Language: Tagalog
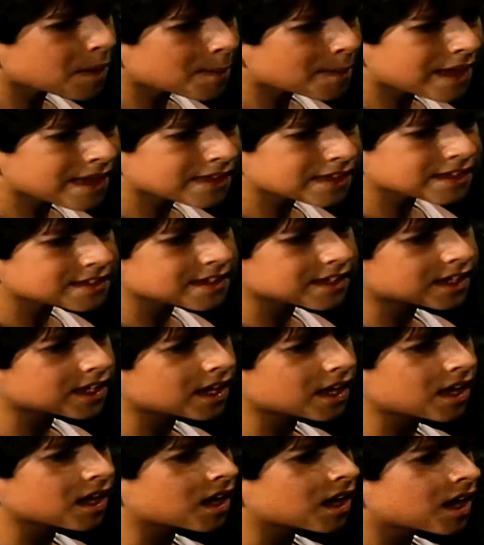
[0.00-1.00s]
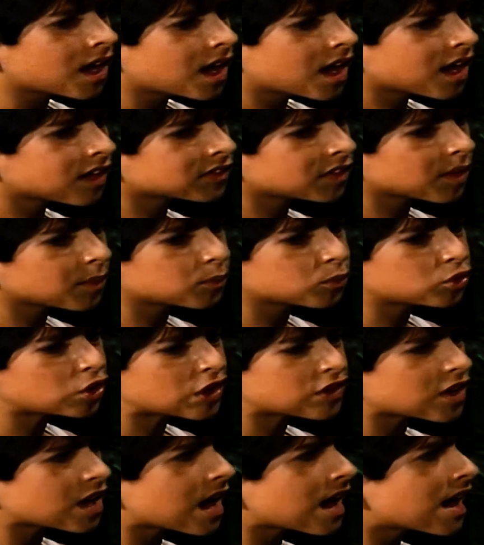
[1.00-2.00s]
sabi ng nanay ko, yung
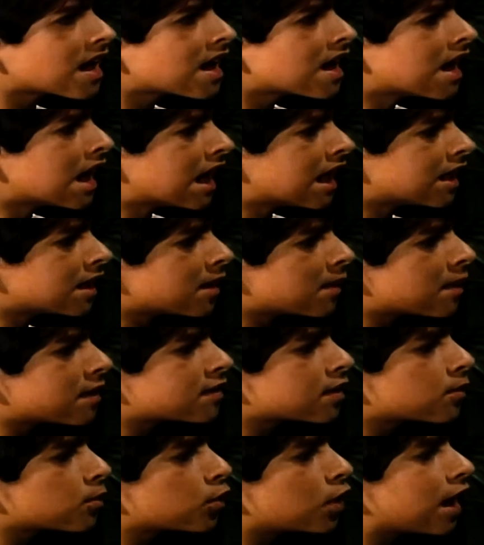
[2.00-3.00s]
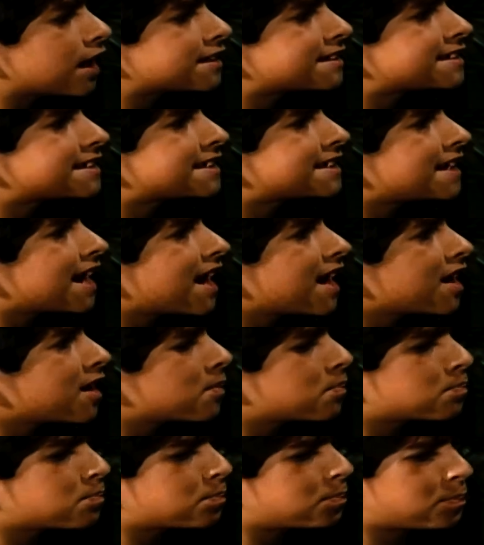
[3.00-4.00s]
babaeng yun, napakayabang
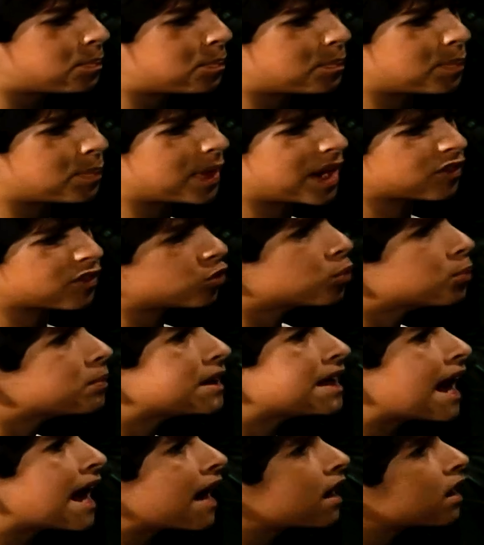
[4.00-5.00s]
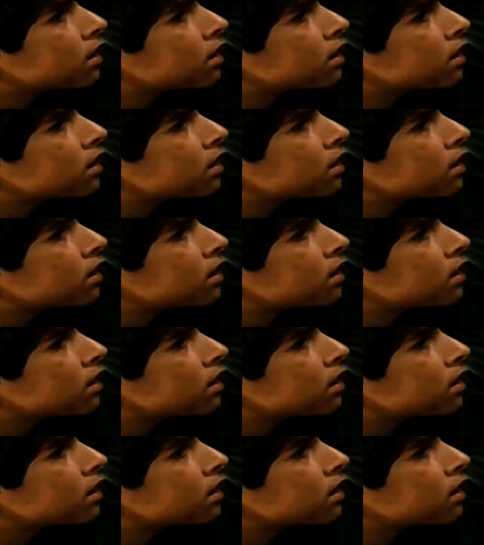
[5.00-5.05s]
at arugante